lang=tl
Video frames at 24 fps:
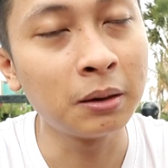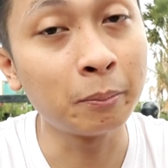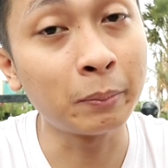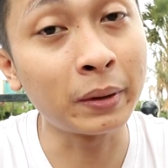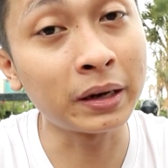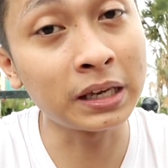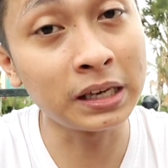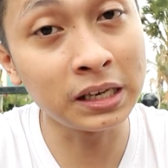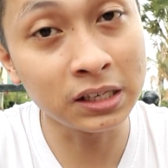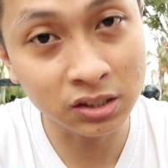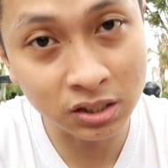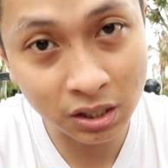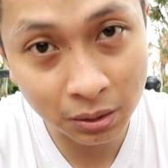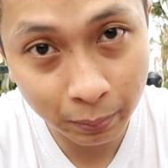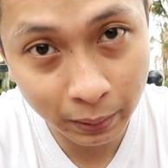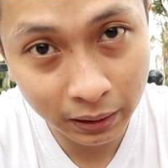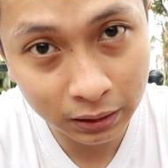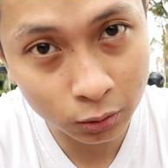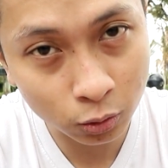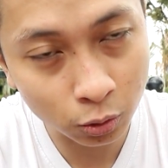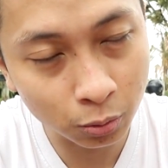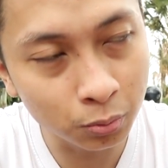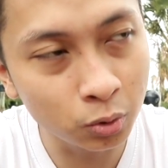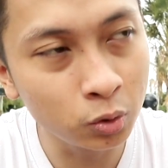
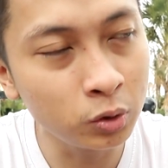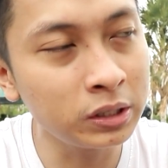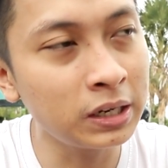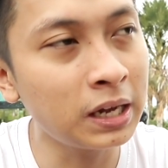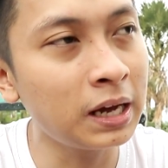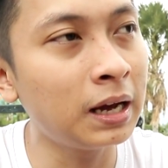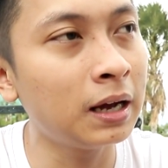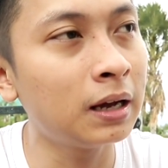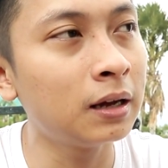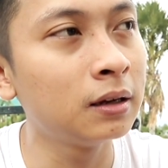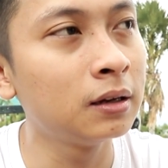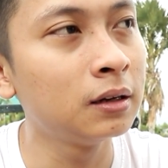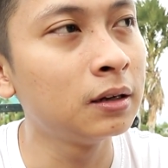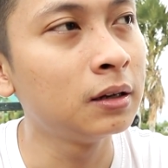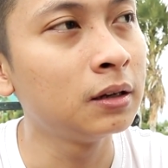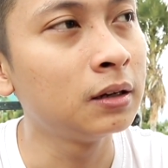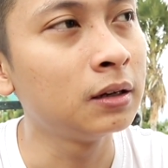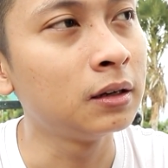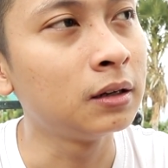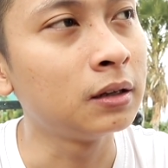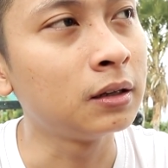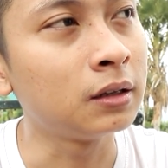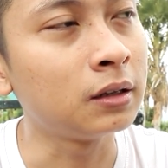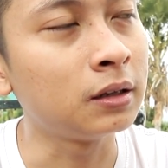pag-iisipan ko muna,
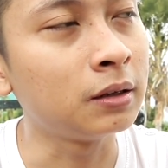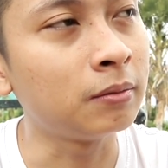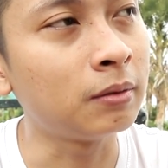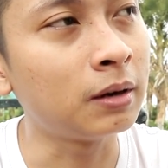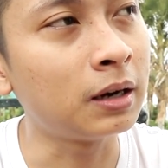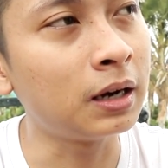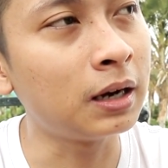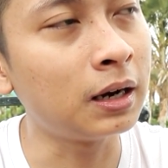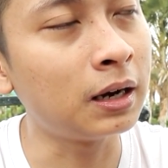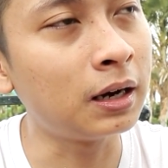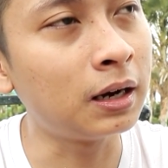'di ba?